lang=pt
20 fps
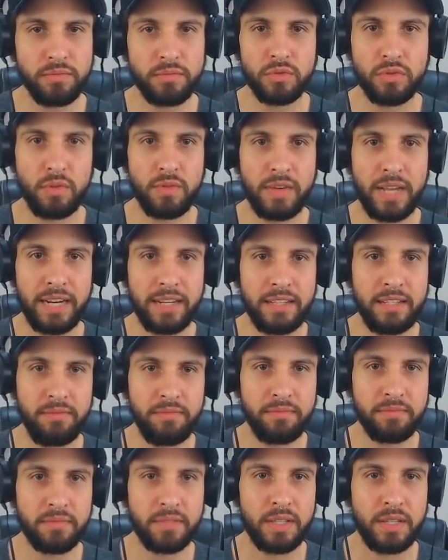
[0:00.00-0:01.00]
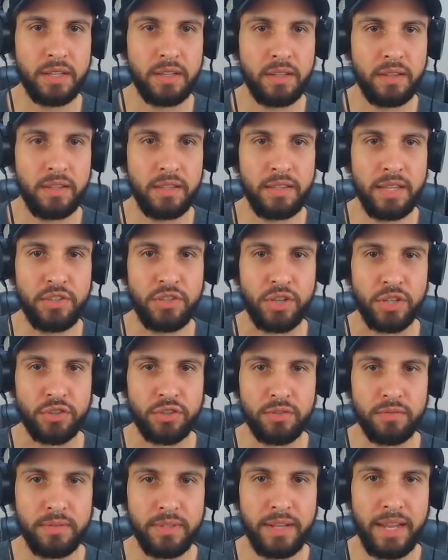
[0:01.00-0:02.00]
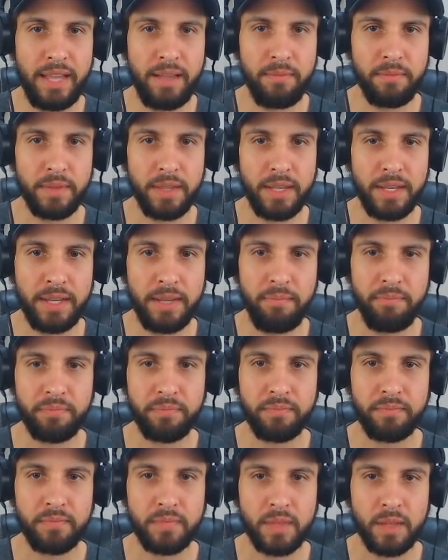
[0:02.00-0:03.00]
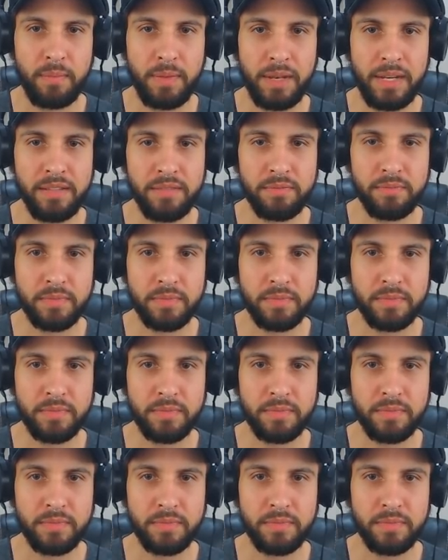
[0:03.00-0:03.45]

Sou um cara que... Inteligente, né? Aham. Beleza.